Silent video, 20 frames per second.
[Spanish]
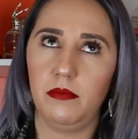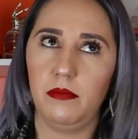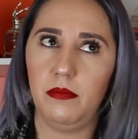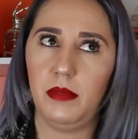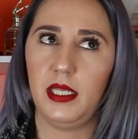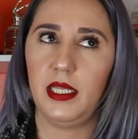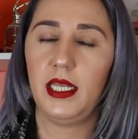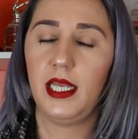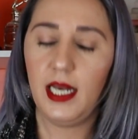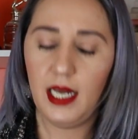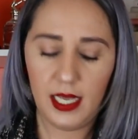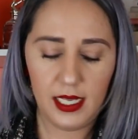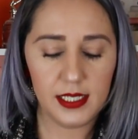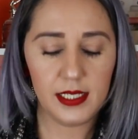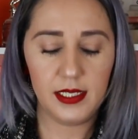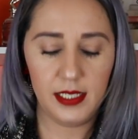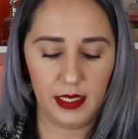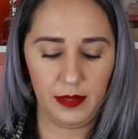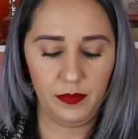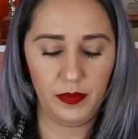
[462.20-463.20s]
Minila,
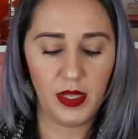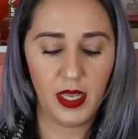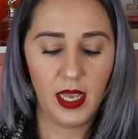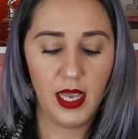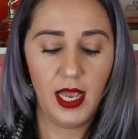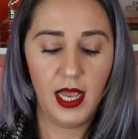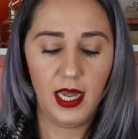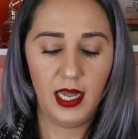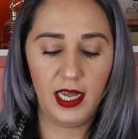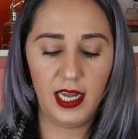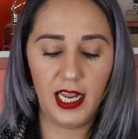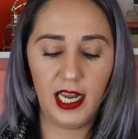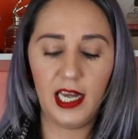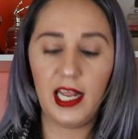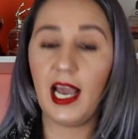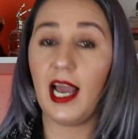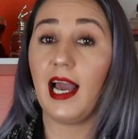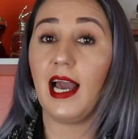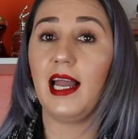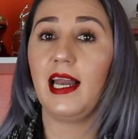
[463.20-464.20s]
sí.
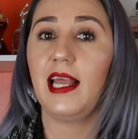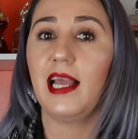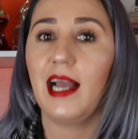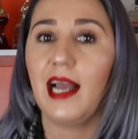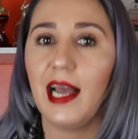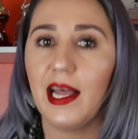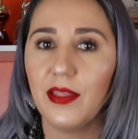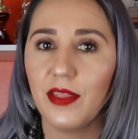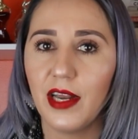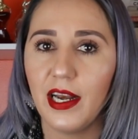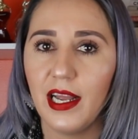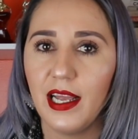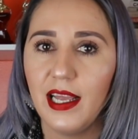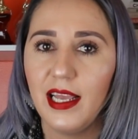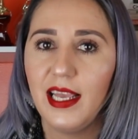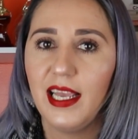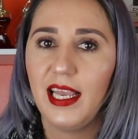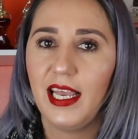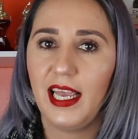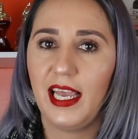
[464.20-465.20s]
Lilia Alejandra
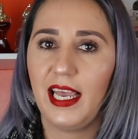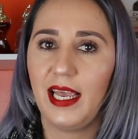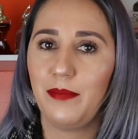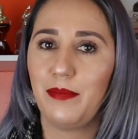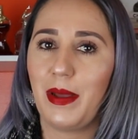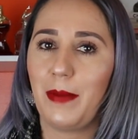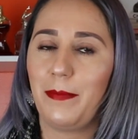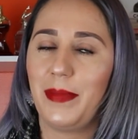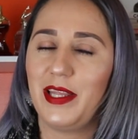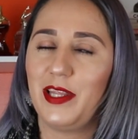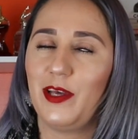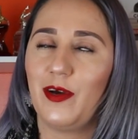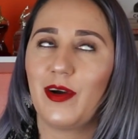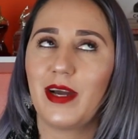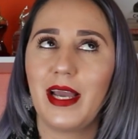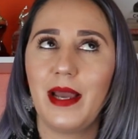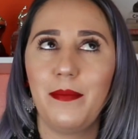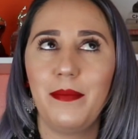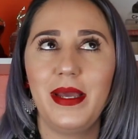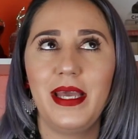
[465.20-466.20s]
eh, me
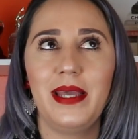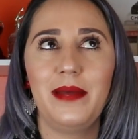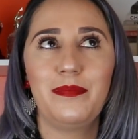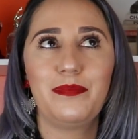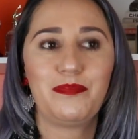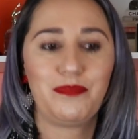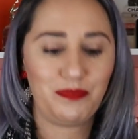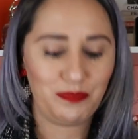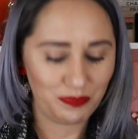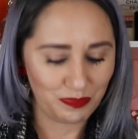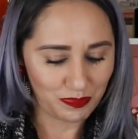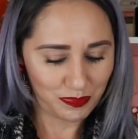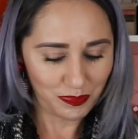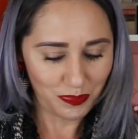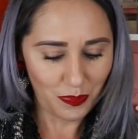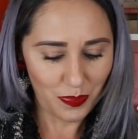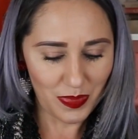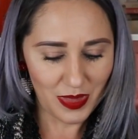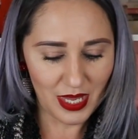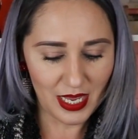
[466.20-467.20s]
pidió que me
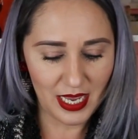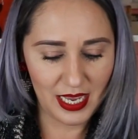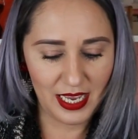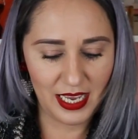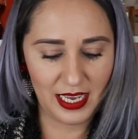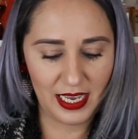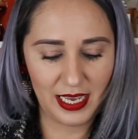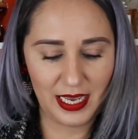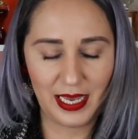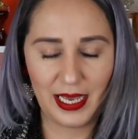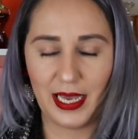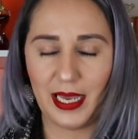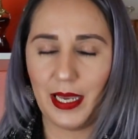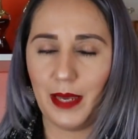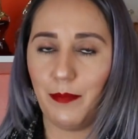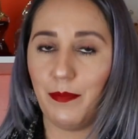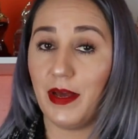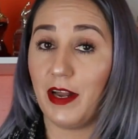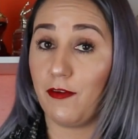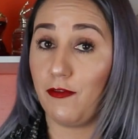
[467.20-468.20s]

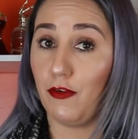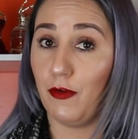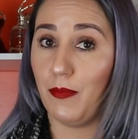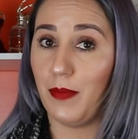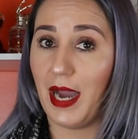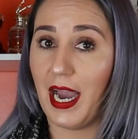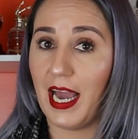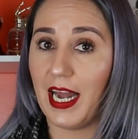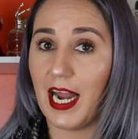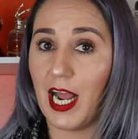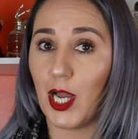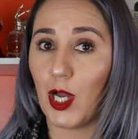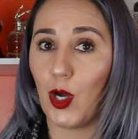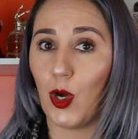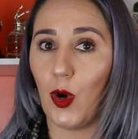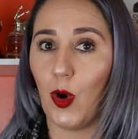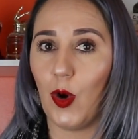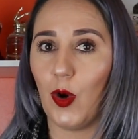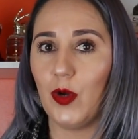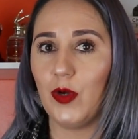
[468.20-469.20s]
eh, perfumara
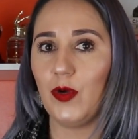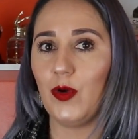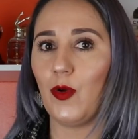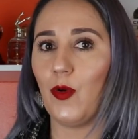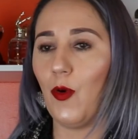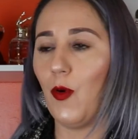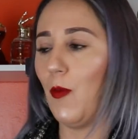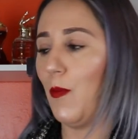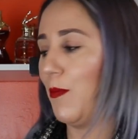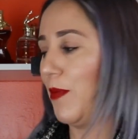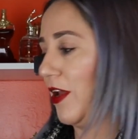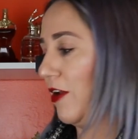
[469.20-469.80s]
con un